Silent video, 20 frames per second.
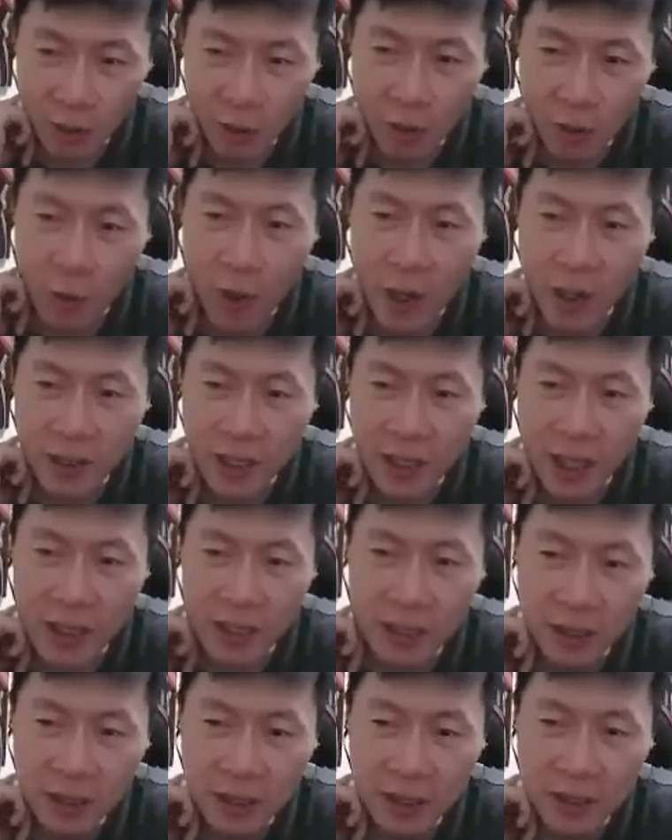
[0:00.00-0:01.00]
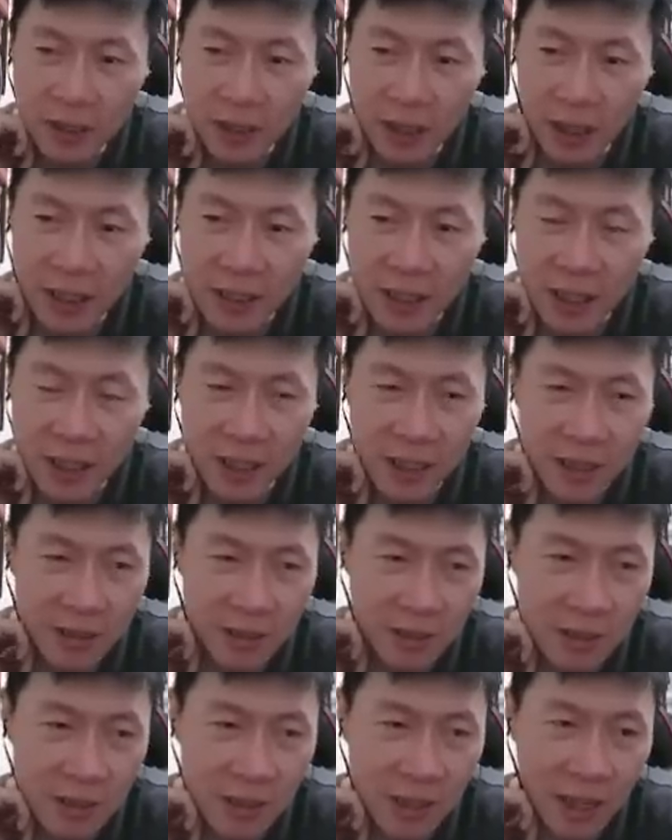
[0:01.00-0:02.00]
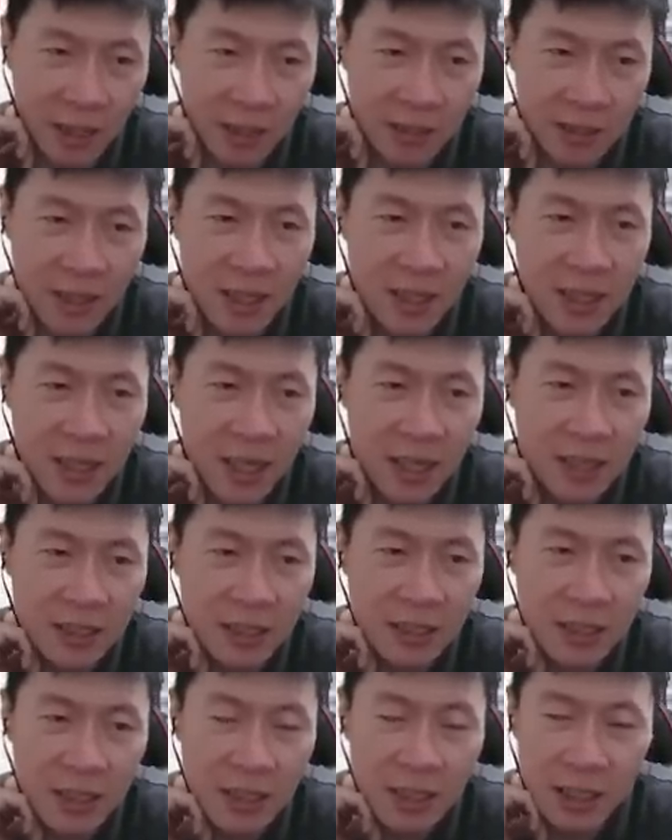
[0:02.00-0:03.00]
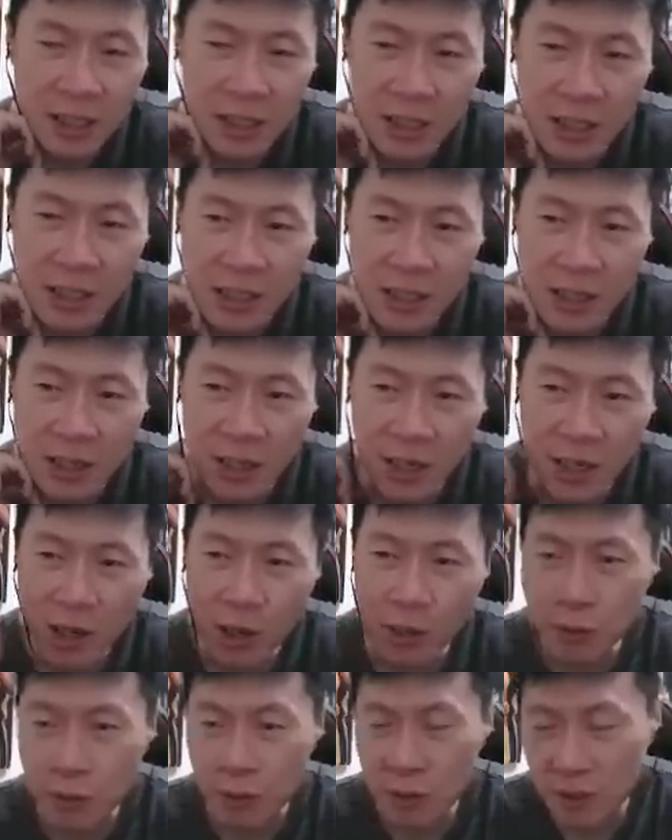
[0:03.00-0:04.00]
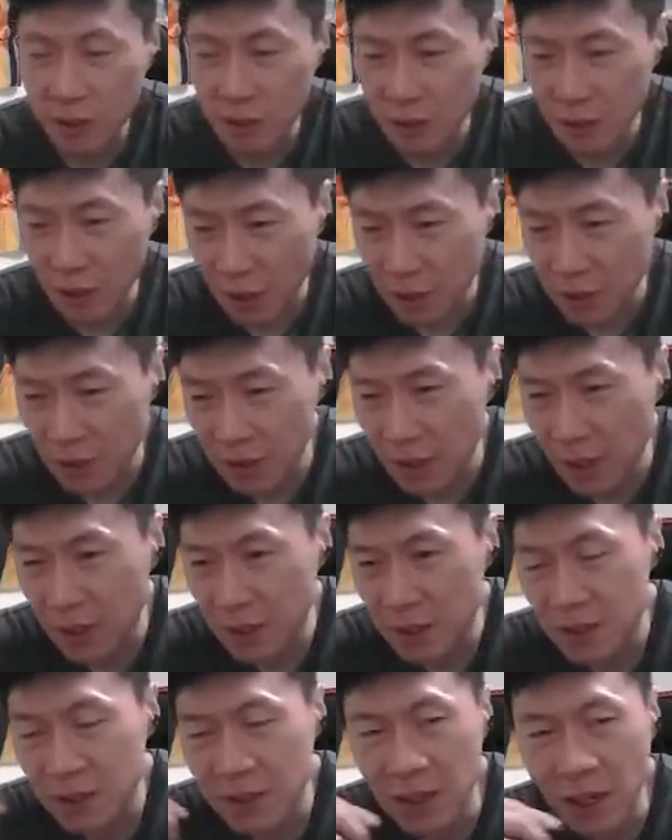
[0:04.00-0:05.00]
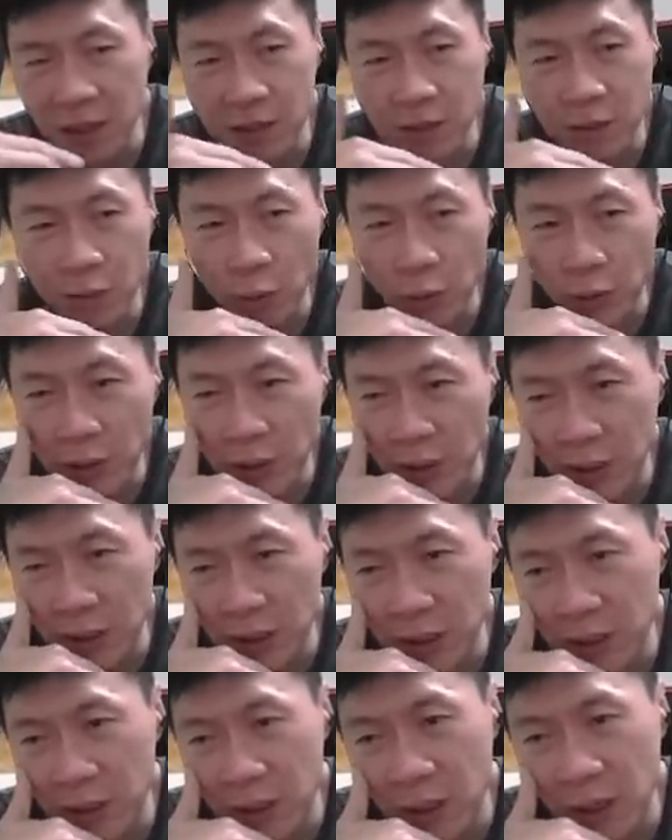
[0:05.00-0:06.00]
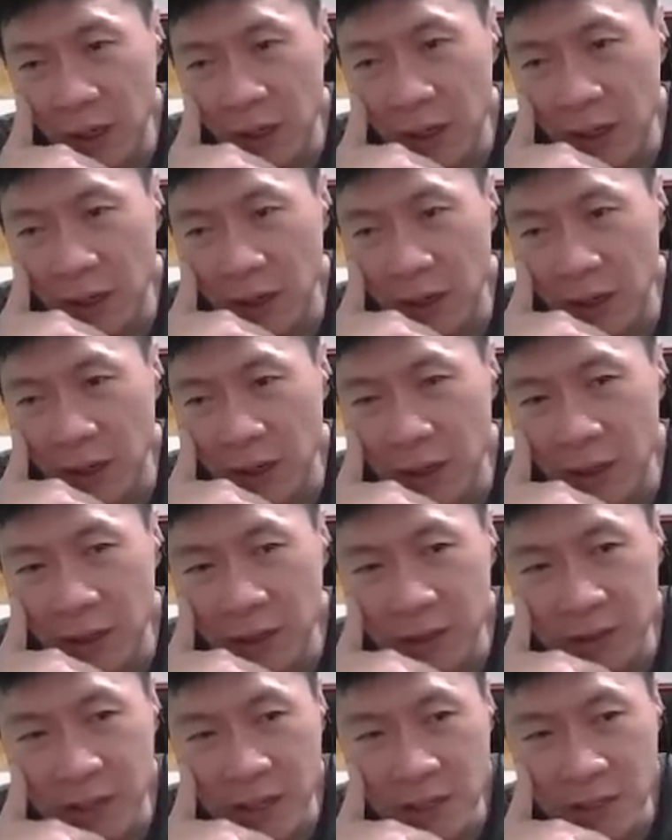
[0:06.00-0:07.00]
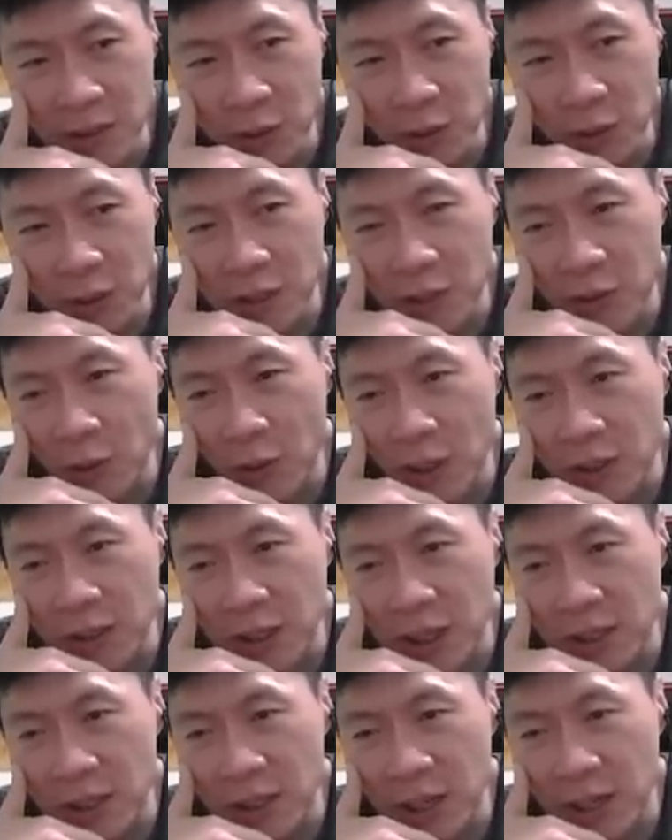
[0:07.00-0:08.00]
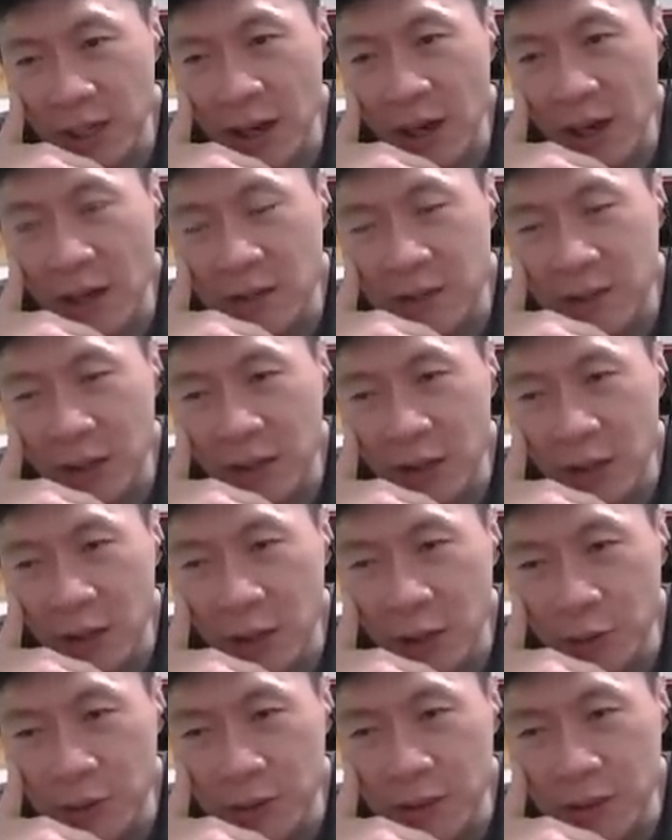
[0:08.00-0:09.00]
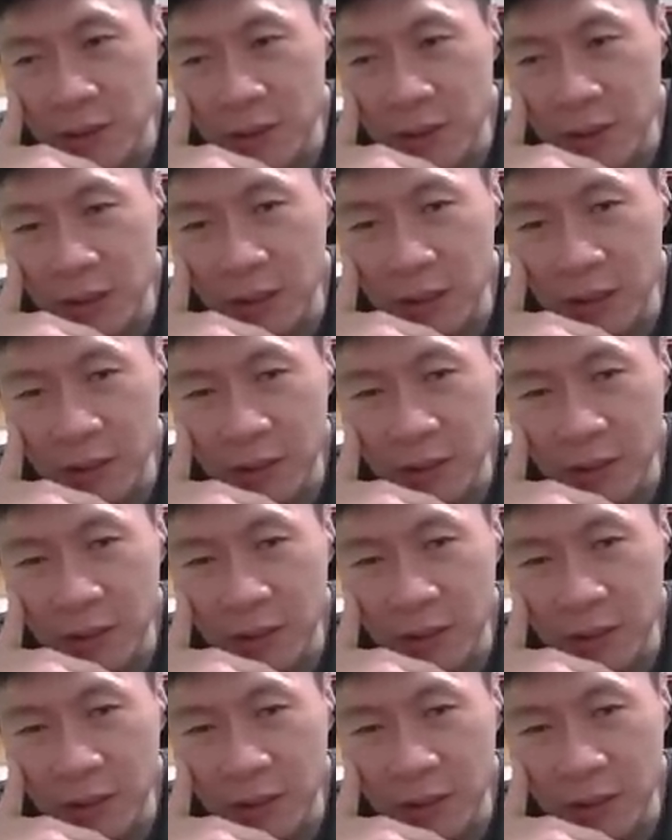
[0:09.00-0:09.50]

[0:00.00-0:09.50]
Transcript: 对王丹来讲也是啊。你想想看，六四到现在已经三十多年了啊，三十多年，王丹他靠这个六四这个